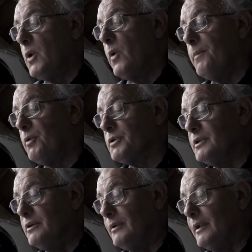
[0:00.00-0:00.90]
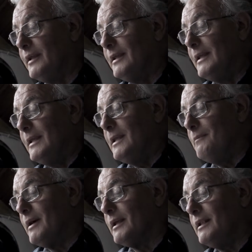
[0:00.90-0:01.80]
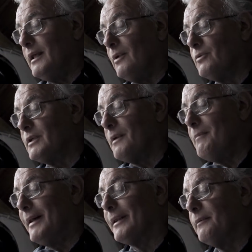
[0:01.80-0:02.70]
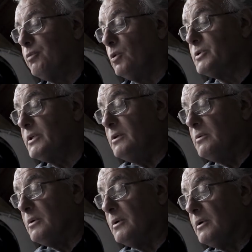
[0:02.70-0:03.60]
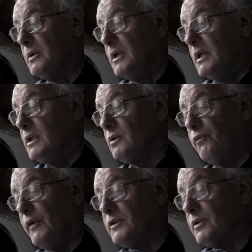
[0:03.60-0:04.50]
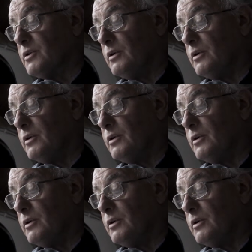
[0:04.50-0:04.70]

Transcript: No es posible imaginar a un ser más repulsivo y sus fallos